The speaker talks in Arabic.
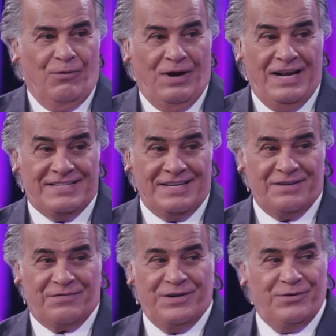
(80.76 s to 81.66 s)
وليس
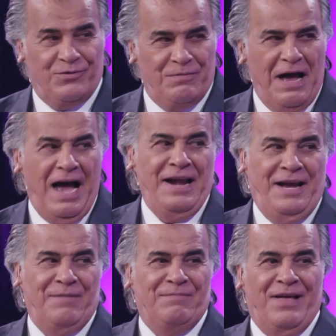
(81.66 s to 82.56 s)
تفكيركم أنا آه، نعم،
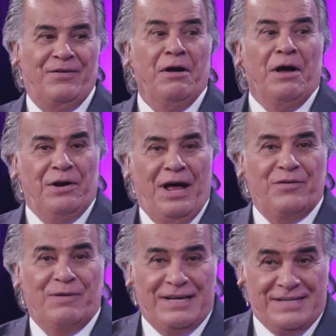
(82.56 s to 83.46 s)
أحب ناظم
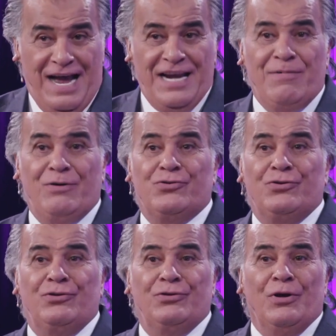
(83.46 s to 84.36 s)
ناظم الغزالي
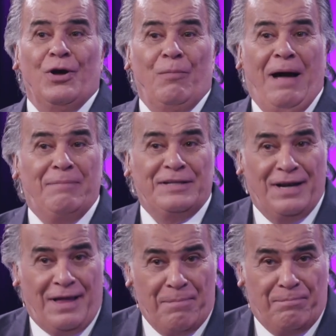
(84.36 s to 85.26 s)
موجود محمد
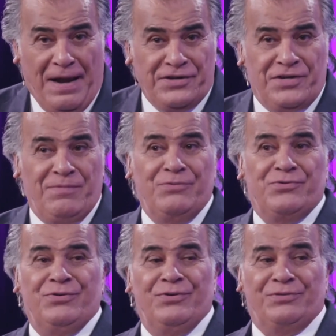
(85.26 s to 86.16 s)
القبنشي
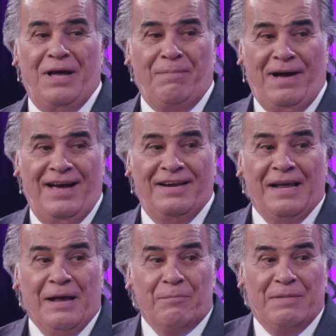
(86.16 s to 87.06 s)
موجود طبعا
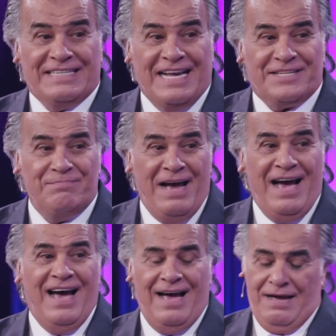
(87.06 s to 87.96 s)
بس
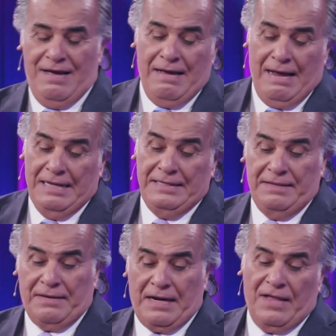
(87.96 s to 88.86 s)
اسماء
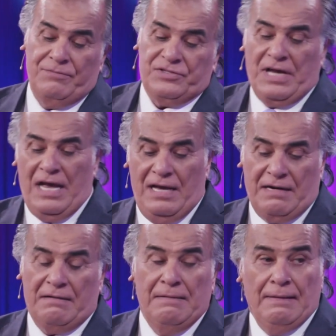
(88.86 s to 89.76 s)
حديثه كاظم
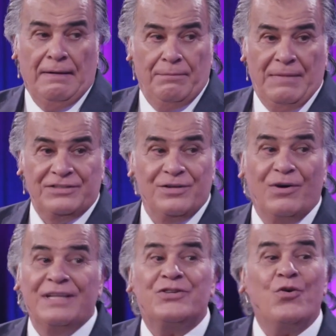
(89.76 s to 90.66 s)
الساهر ماجد
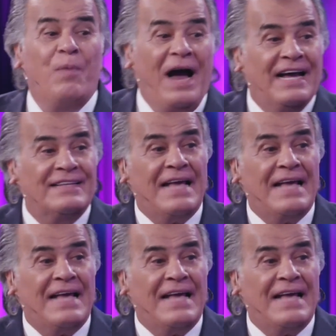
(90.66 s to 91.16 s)
المهندس وبعد